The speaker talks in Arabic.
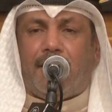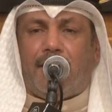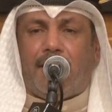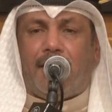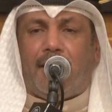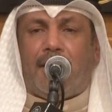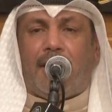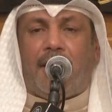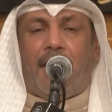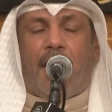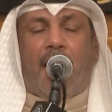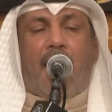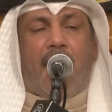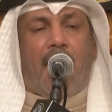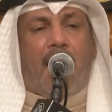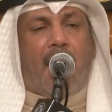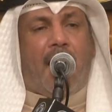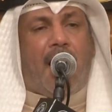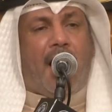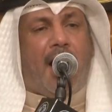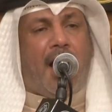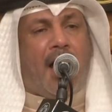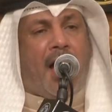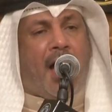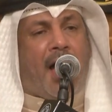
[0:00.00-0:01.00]

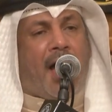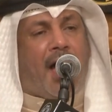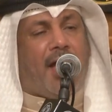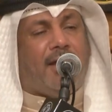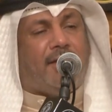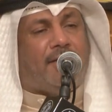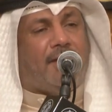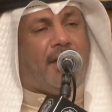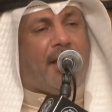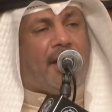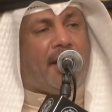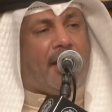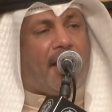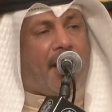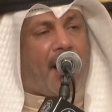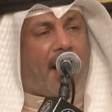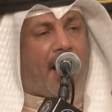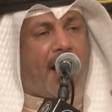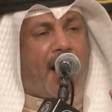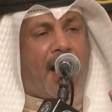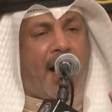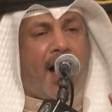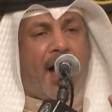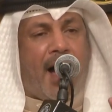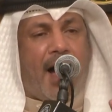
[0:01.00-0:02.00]
الحاد
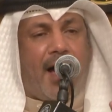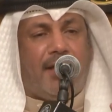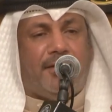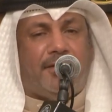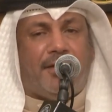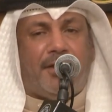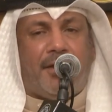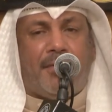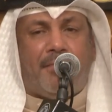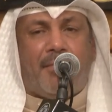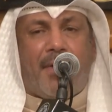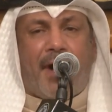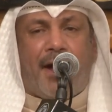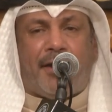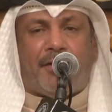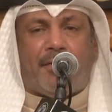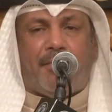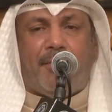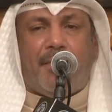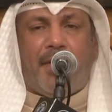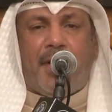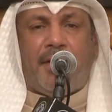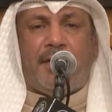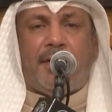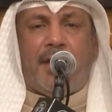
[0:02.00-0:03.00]
الحاد مر
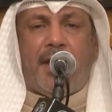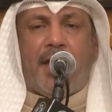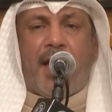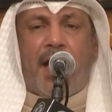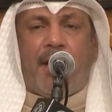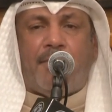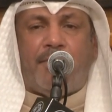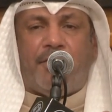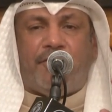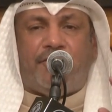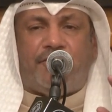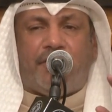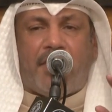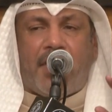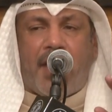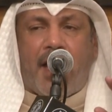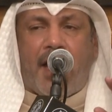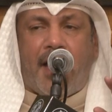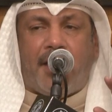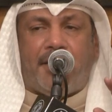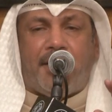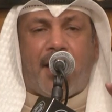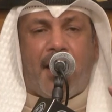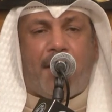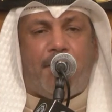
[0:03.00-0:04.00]
من يم
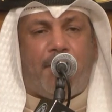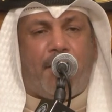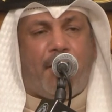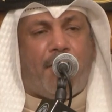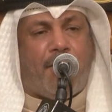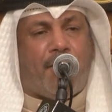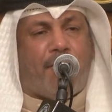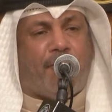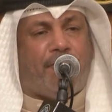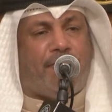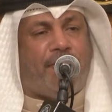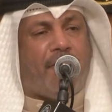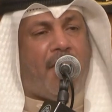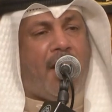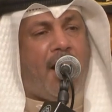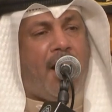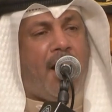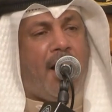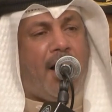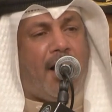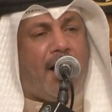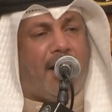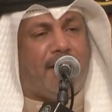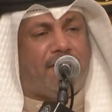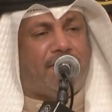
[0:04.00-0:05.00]
زينب
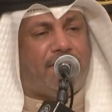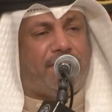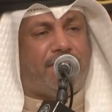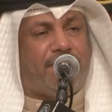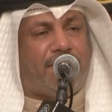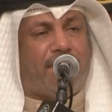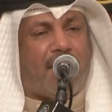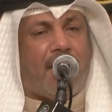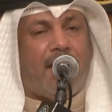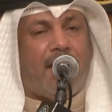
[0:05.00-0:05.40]
وفات